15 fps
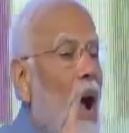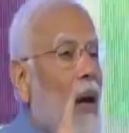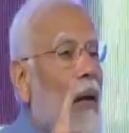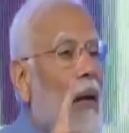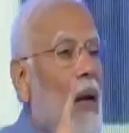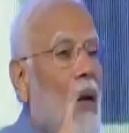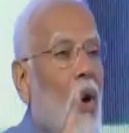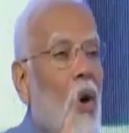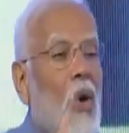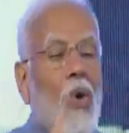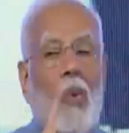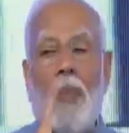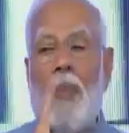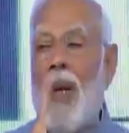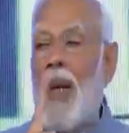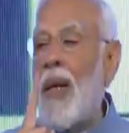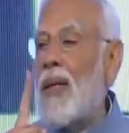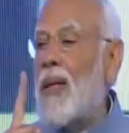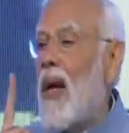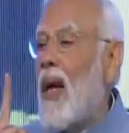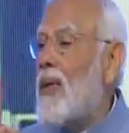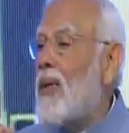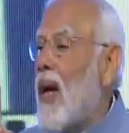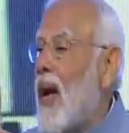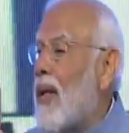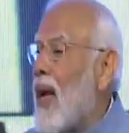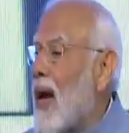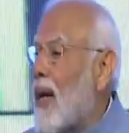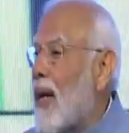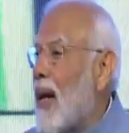কোটিরও বেশি টাকার
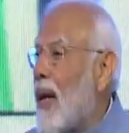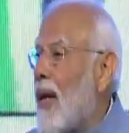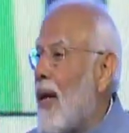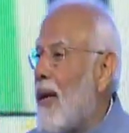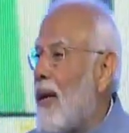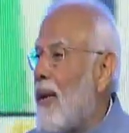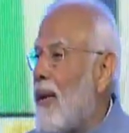প্রকল্পের